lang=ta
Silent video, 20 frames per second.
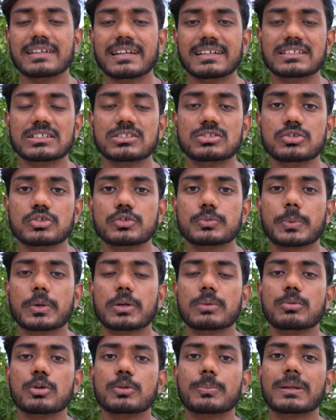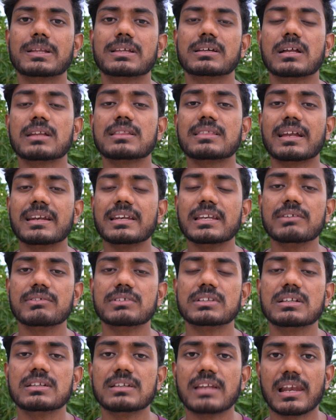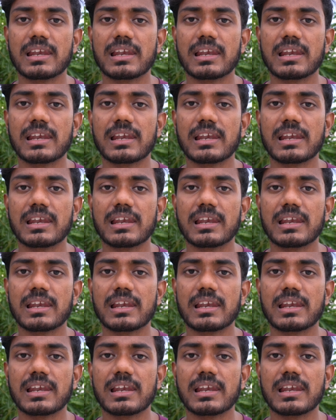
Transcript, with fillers: ஏஜென்ட்ஸ் யூஸ் பண்ணும்போது பார்த்திங்கன்னா தண்ணி வந்து